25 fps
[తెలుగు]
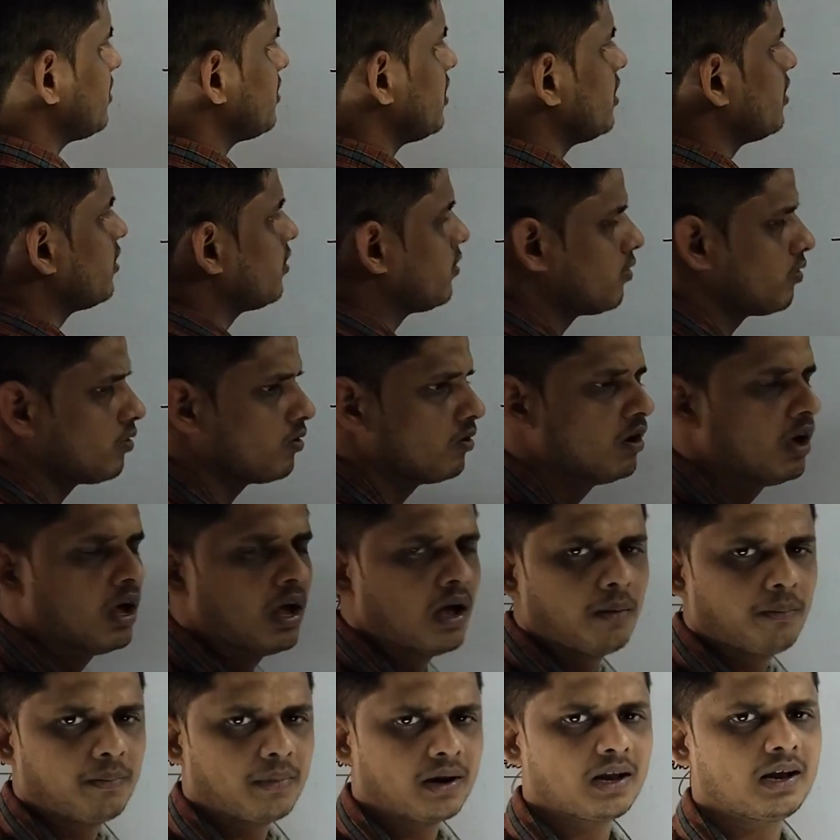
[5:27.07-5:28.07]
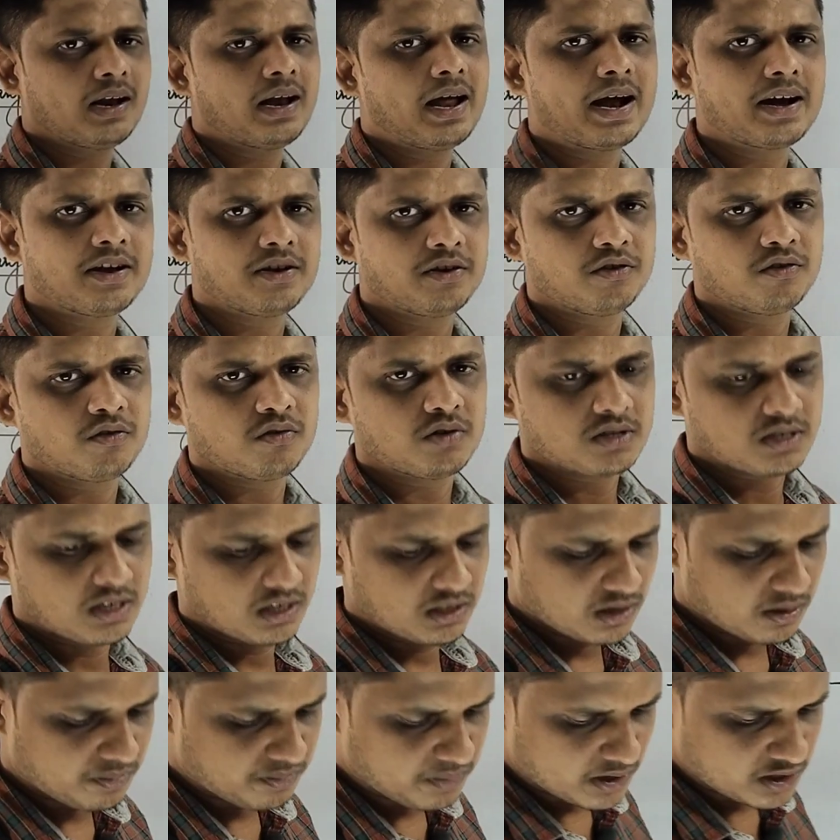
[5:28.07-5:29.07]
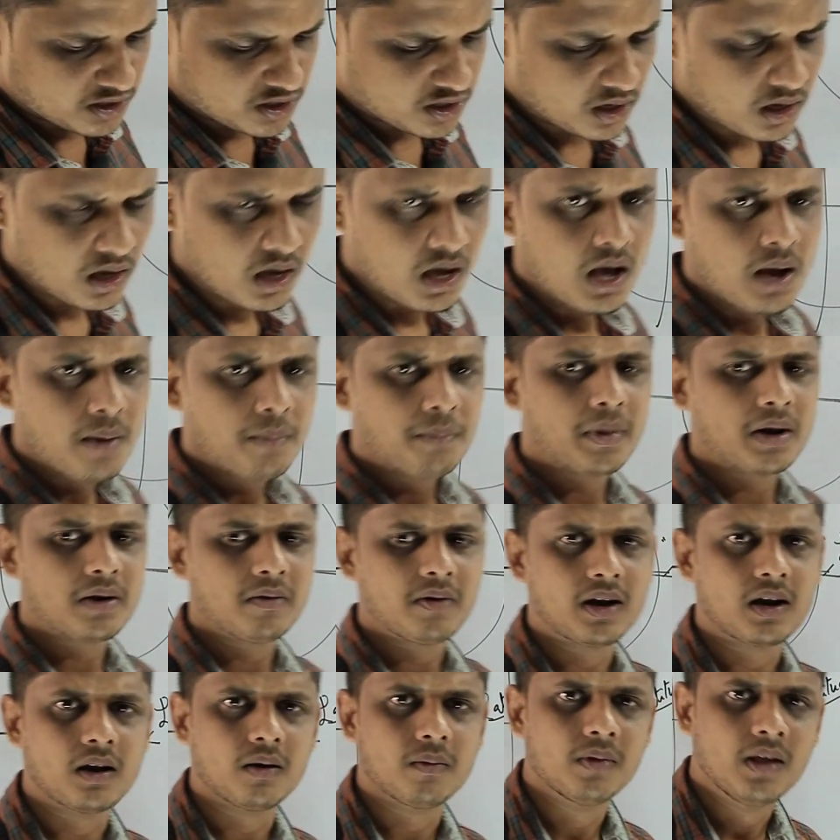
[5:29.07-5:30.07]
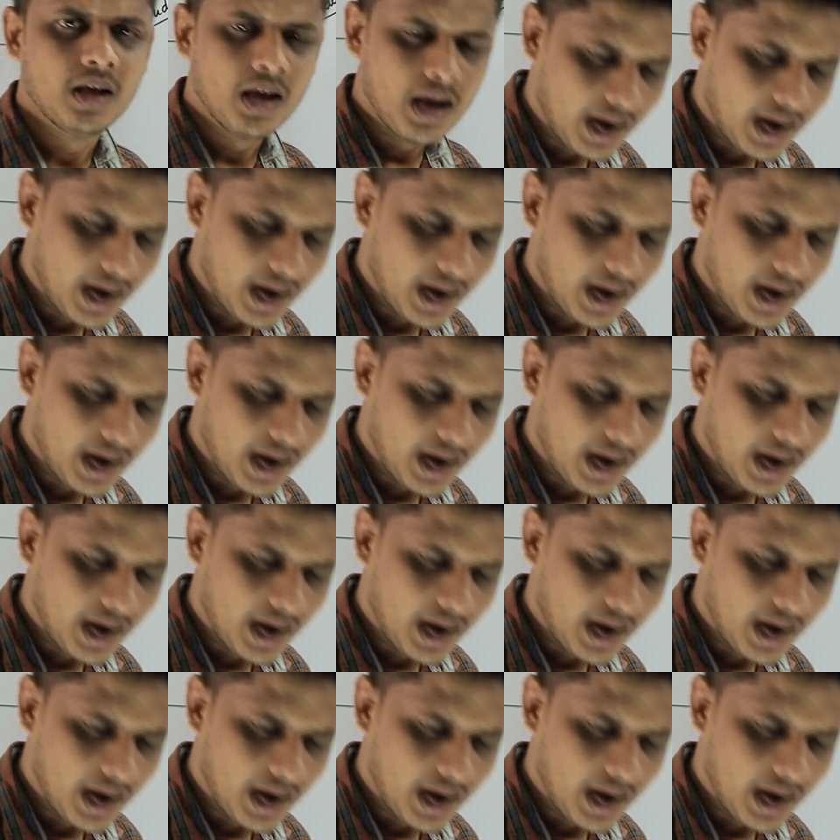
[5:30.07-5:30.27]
గీతలను మన లాటిట్యూడ్స్ అని చెప్పేసి మనం అన్నాం